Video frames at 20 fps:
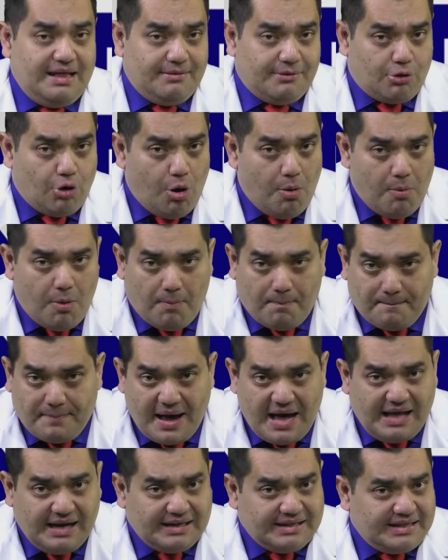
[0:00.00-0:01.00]
como
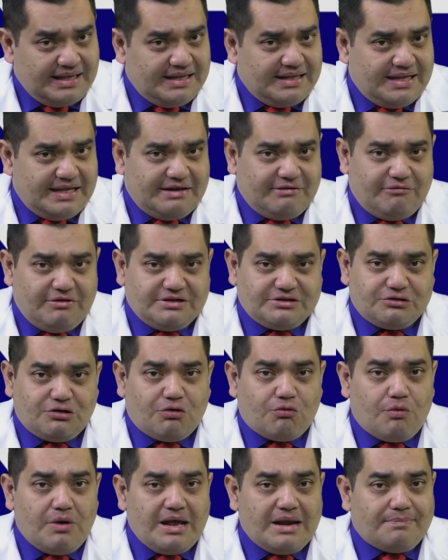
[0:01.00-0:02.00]
parte de nuestro
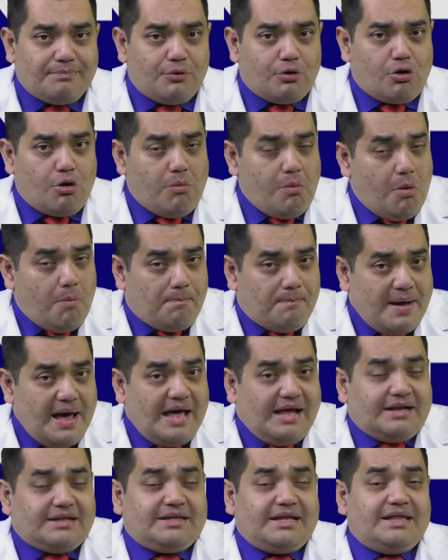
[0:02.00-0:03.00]
cuerpo, como
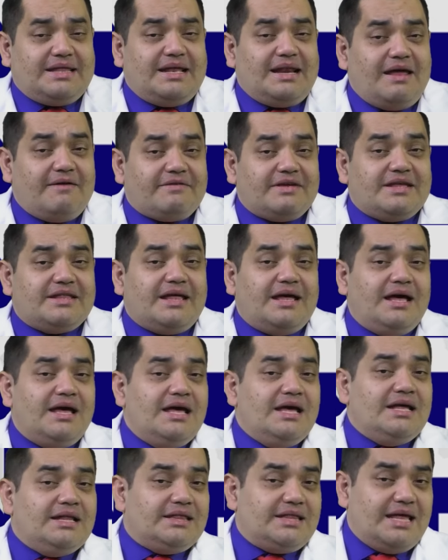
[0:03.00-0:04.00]
parte de la
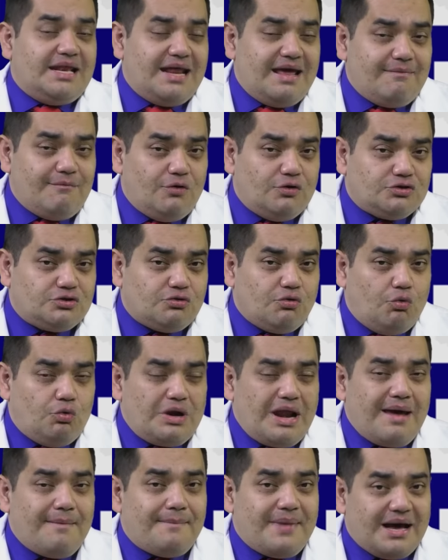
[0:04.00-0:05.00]
vida, tenemos
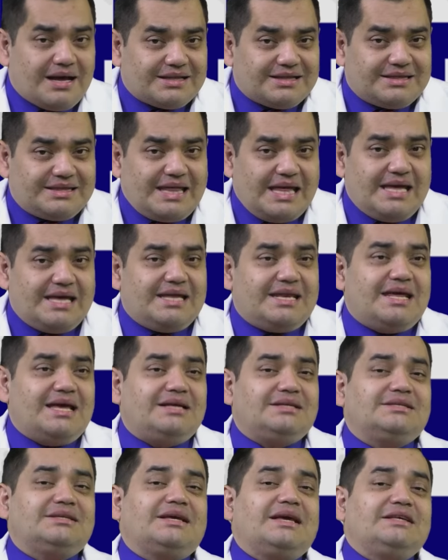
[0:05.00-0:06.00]
unas
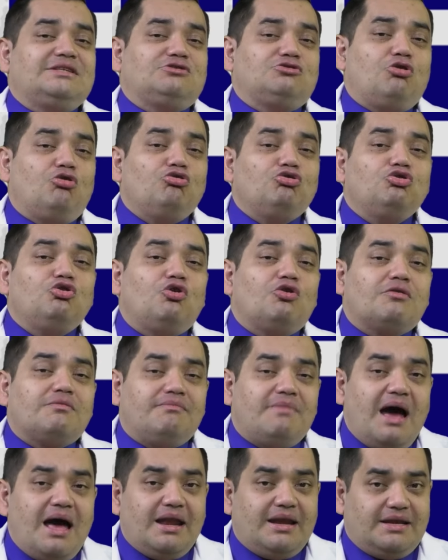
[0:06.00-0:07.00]
bacterias que son
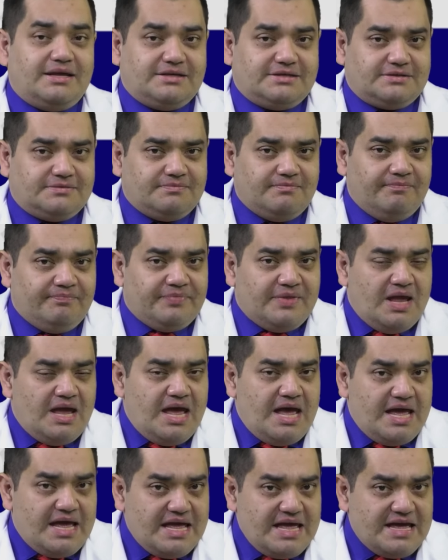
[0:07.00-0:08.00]
normales
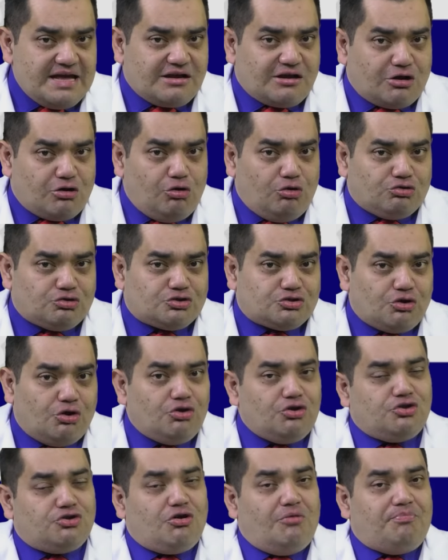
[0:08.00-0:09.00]

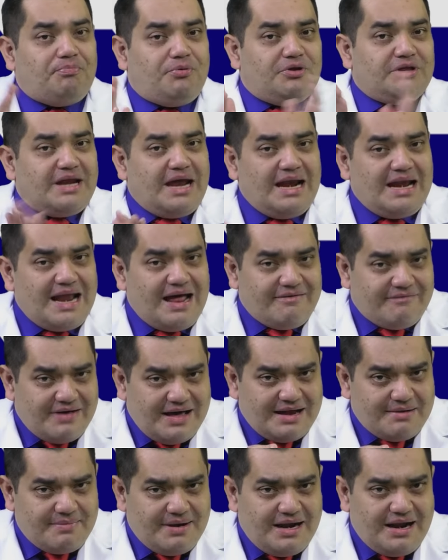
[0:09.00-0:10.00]
Incluso yo podría
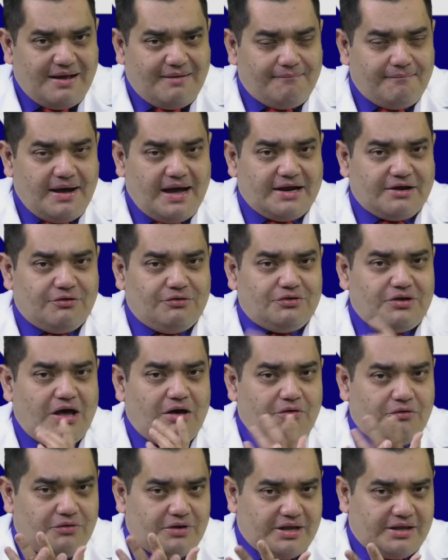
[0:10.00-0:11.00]
lavarme las manos
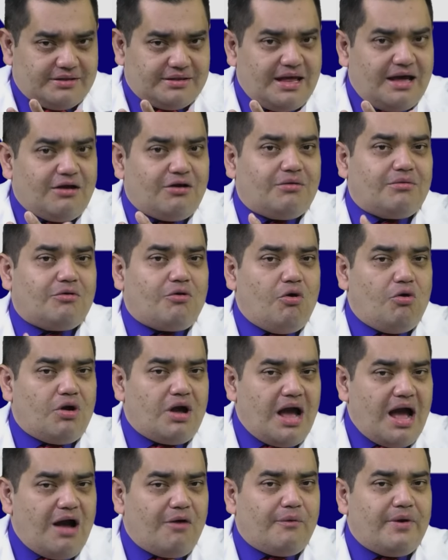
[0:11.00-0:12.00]
ahorita con
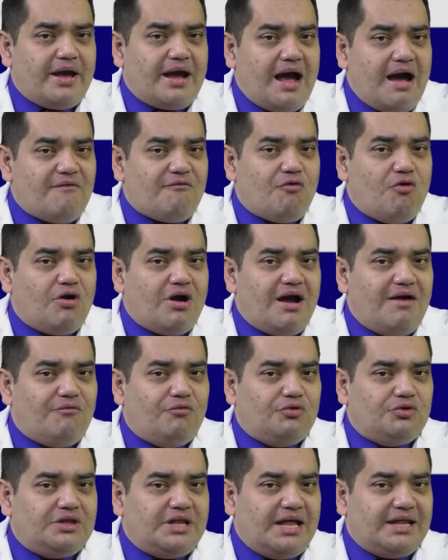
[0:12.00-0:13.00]
agua y jabón
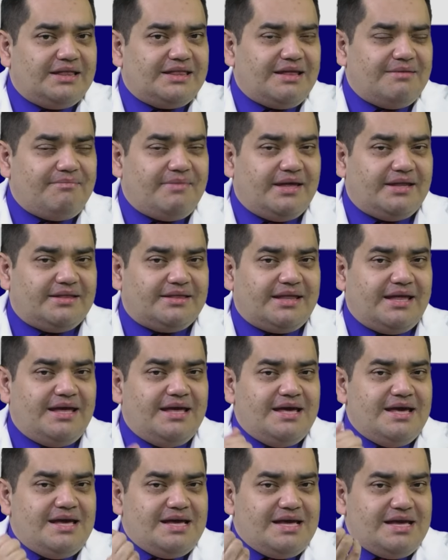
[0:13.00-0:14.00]
abundantemente
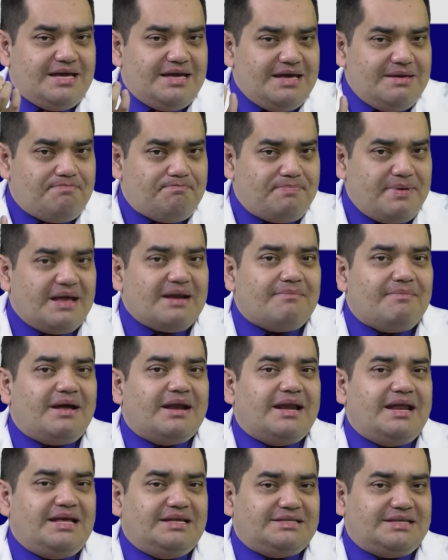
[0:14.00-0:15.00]
y
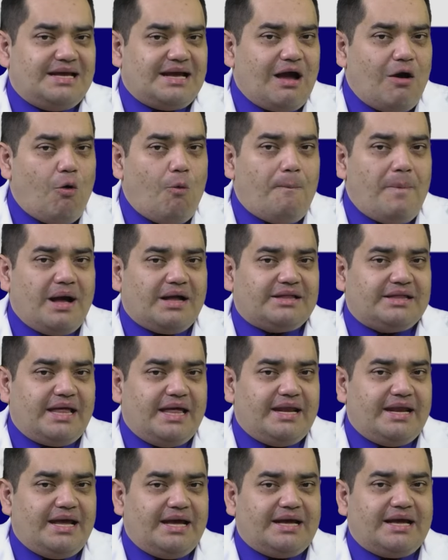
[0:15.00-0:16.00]
permanecen aún
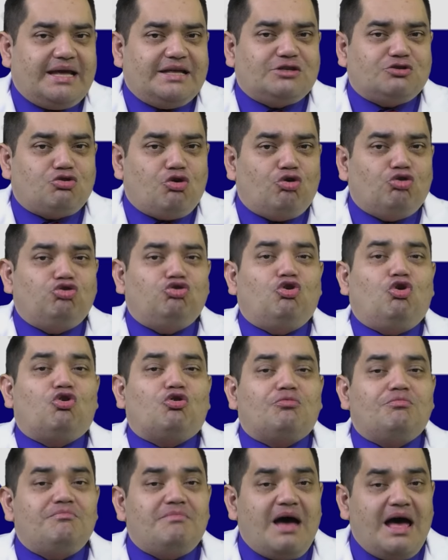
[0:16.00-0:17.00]
bacterias que son
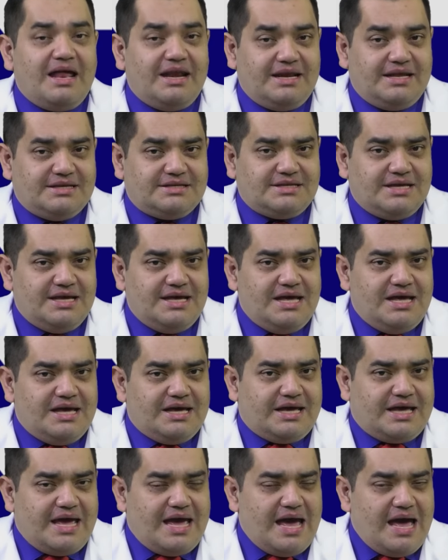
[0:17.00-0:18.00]
normales,
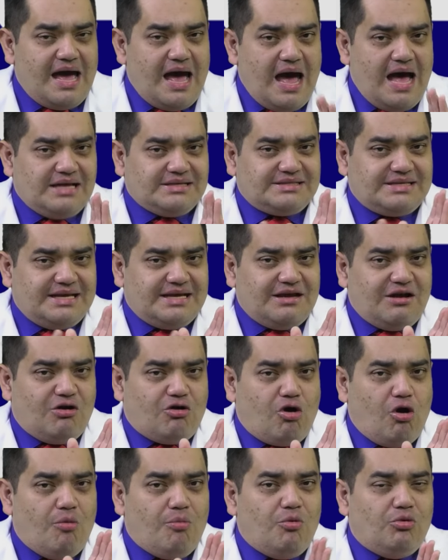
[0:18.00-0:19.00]
que hacen
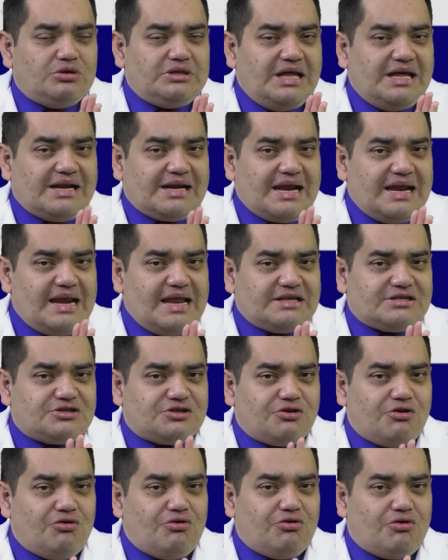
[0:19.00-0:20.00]
como una
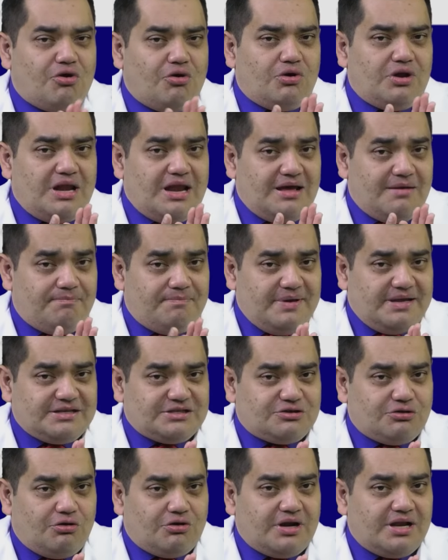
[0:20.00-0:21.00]
relación con las
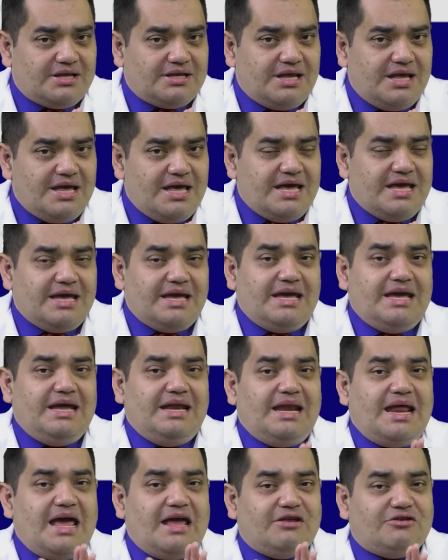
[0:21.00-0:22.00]
personas y
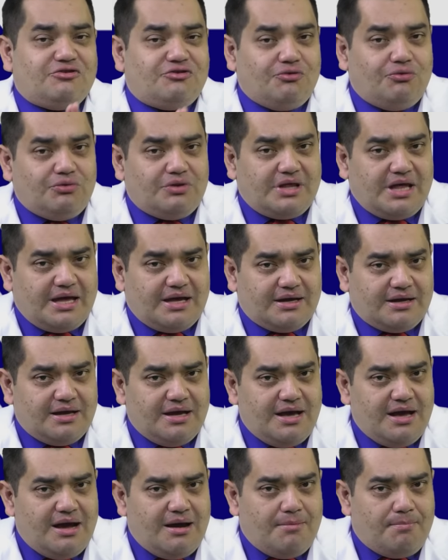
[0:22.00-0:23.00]
le ayudan
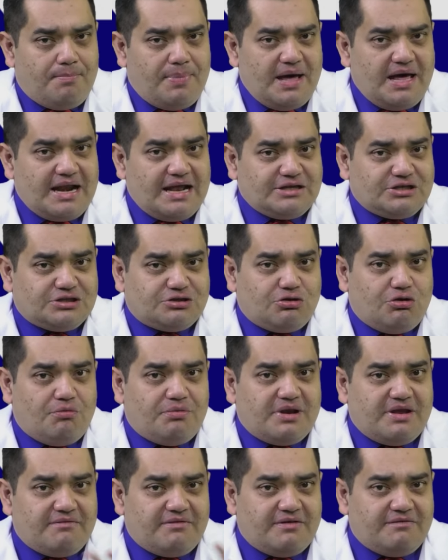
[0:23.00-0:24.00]
para
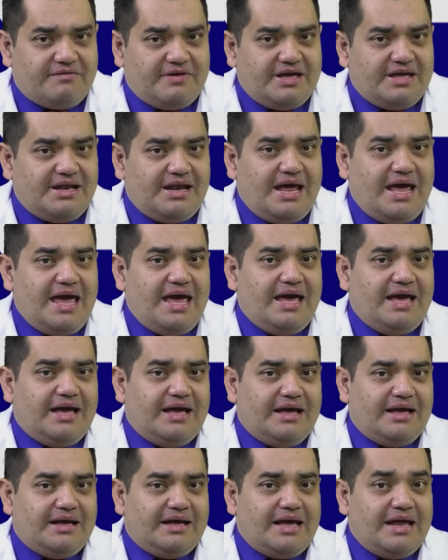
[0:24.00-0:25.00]
sobrevivir
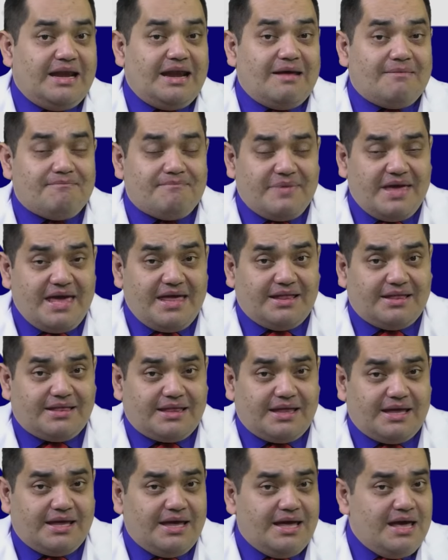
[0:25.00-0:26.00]
en el
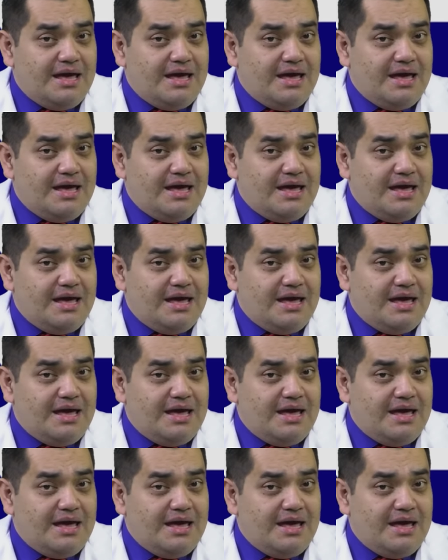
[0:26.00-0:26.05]
ambiente.